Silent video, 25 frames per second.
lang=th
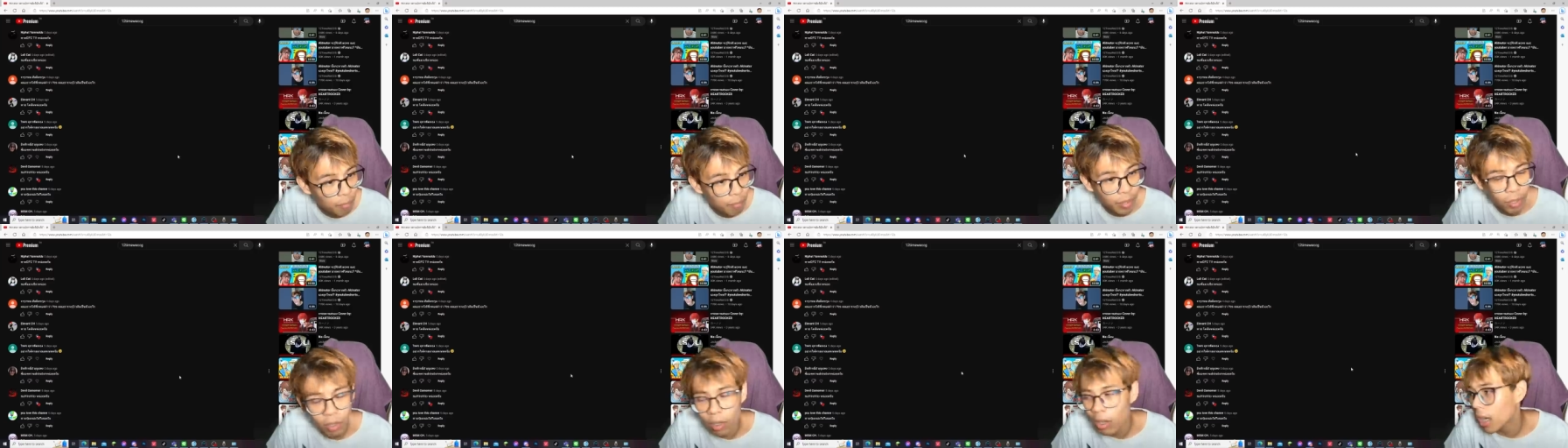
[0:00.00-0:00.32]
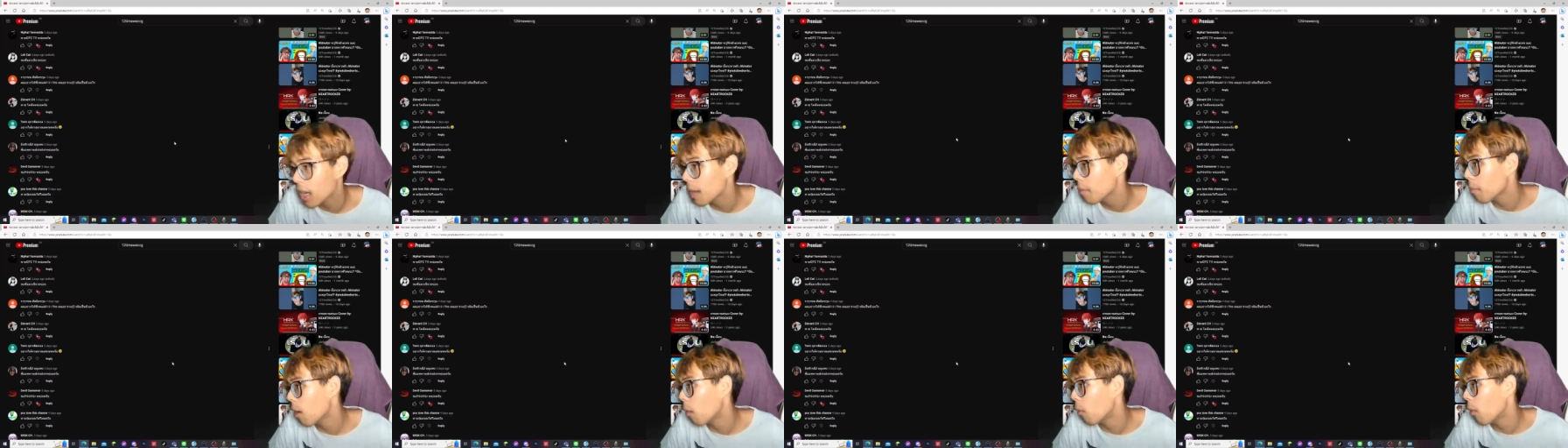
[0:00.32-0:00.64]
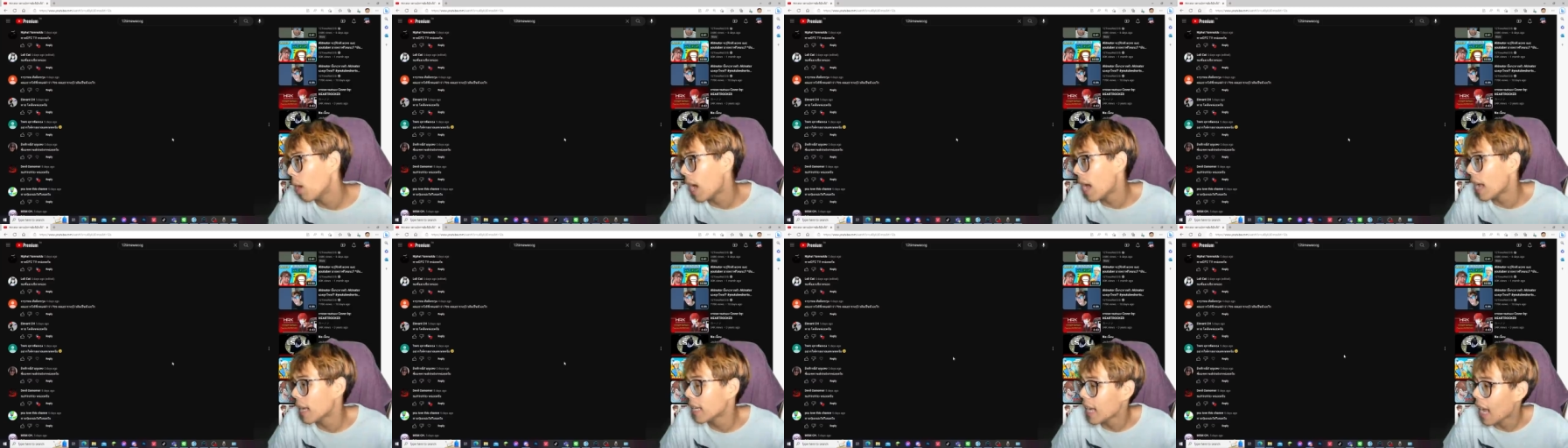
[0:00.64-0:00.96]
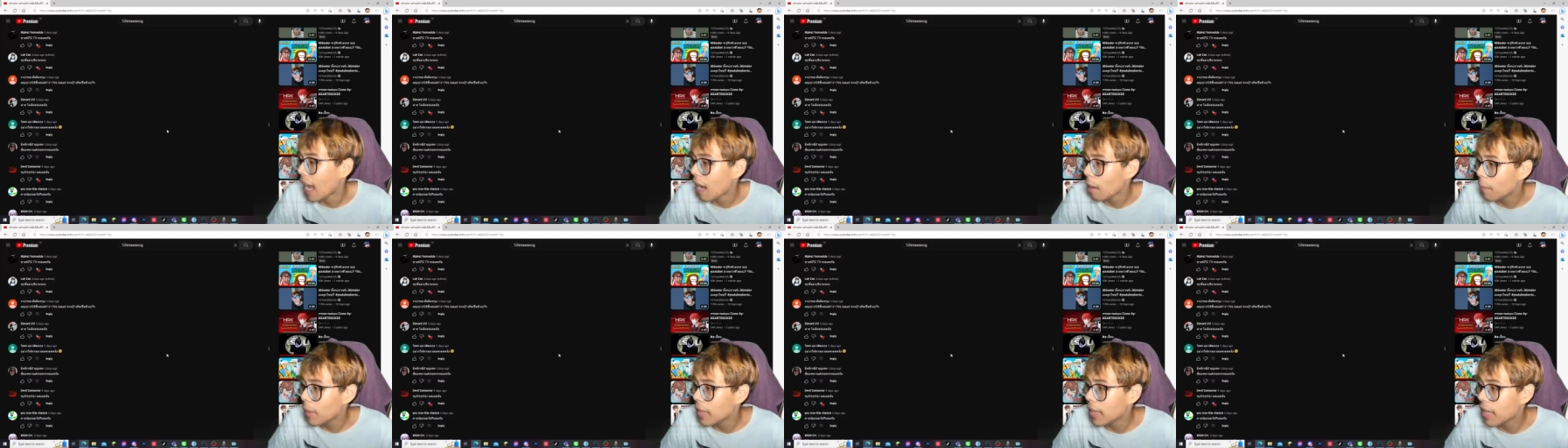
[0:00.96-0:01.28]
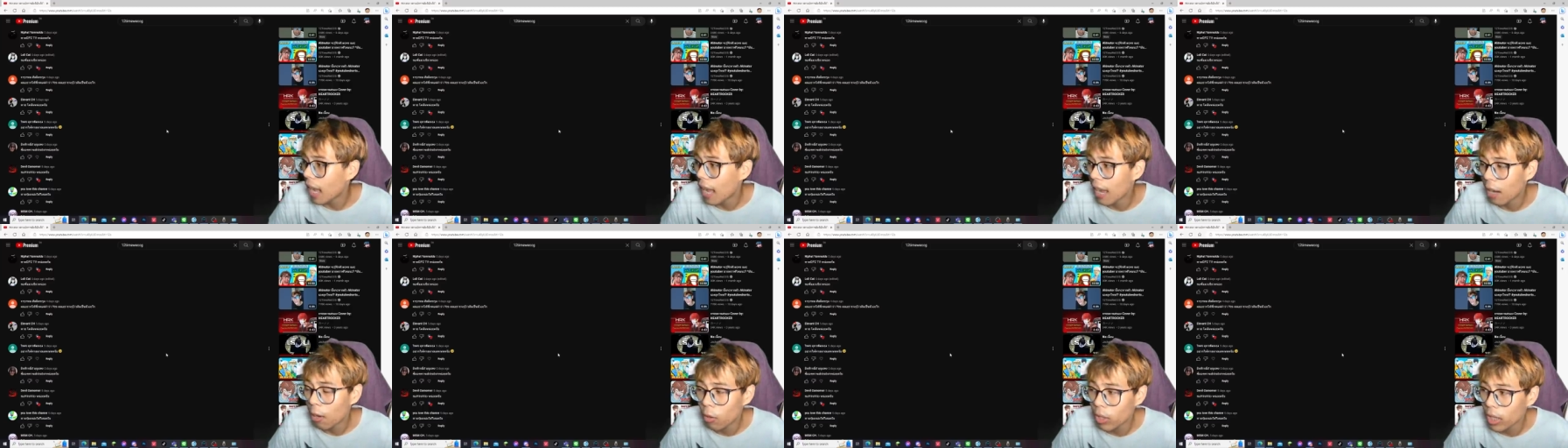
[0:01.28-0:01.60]
มีคนเคยบอกว่าอยากให้พี่
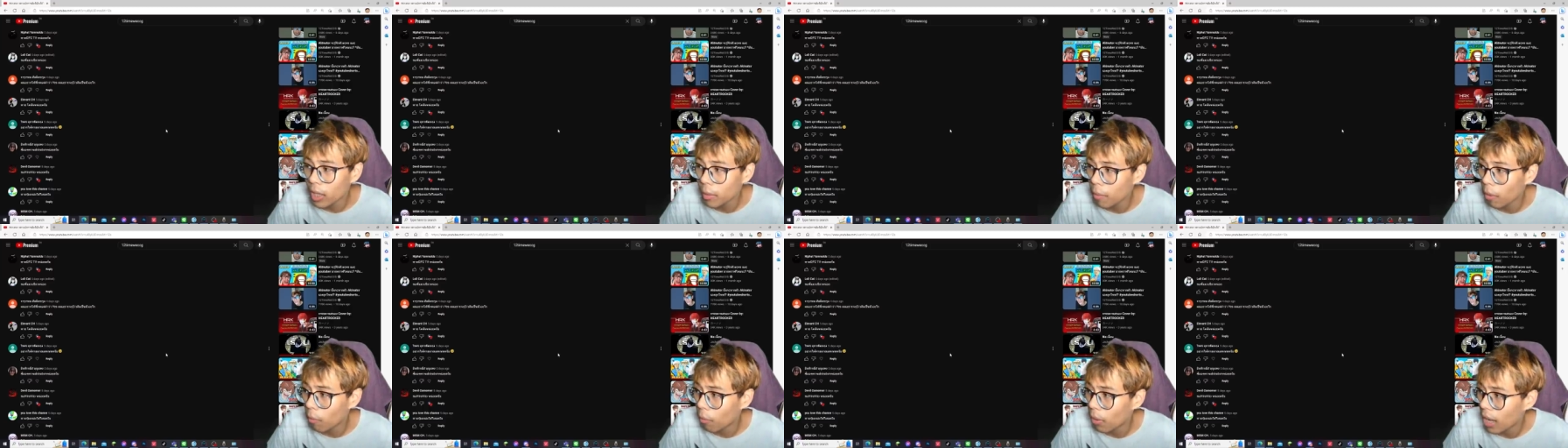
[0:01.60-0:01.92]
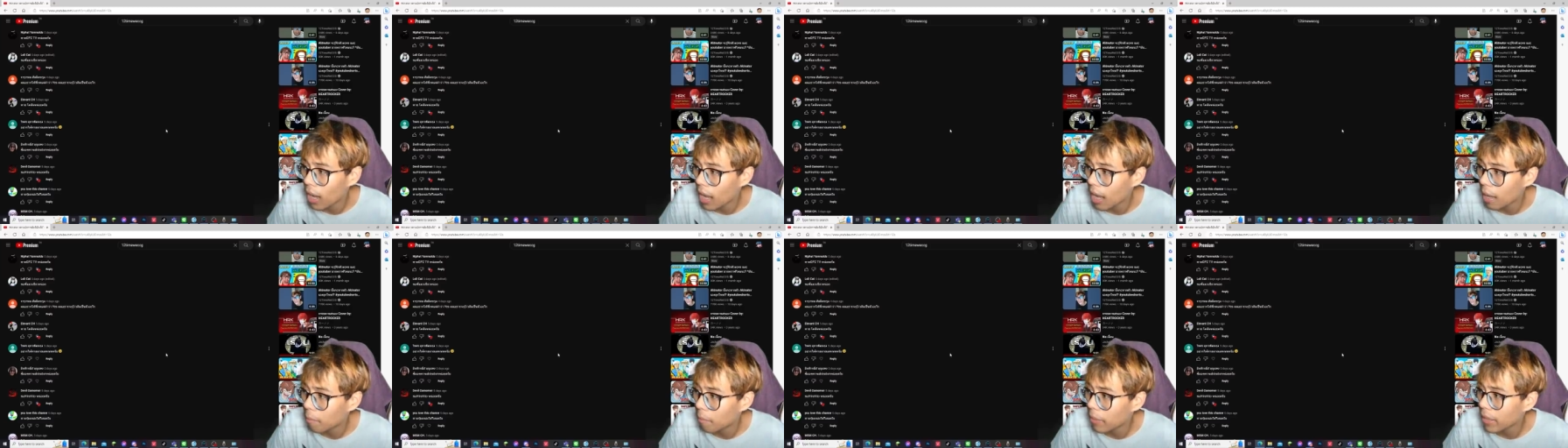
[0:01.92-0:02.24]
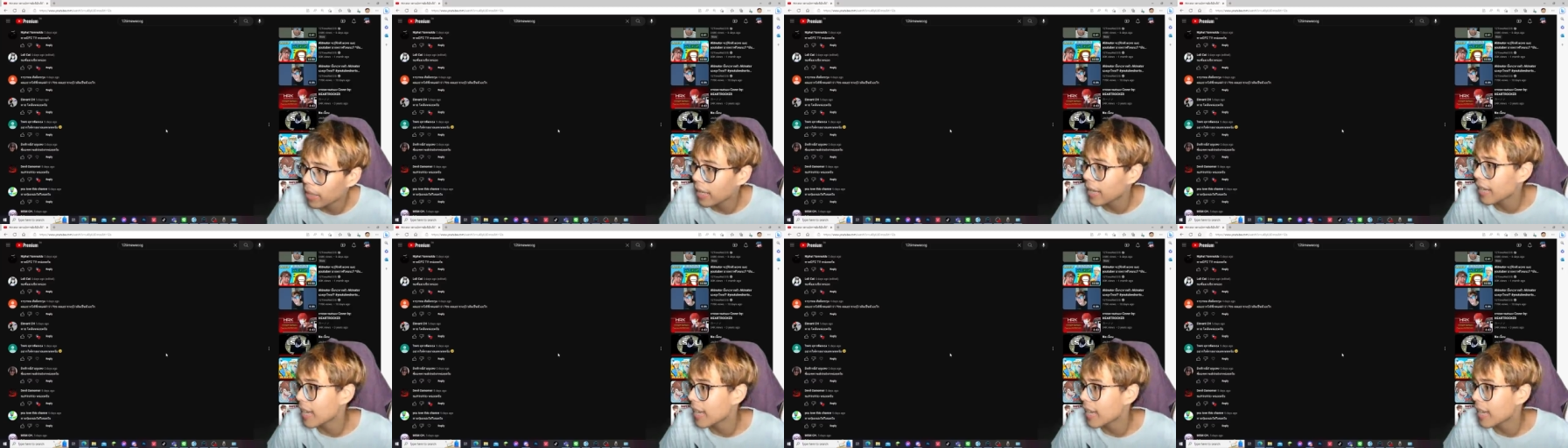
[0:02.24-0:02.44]
ทายคนที่แบบว่าไม่ได้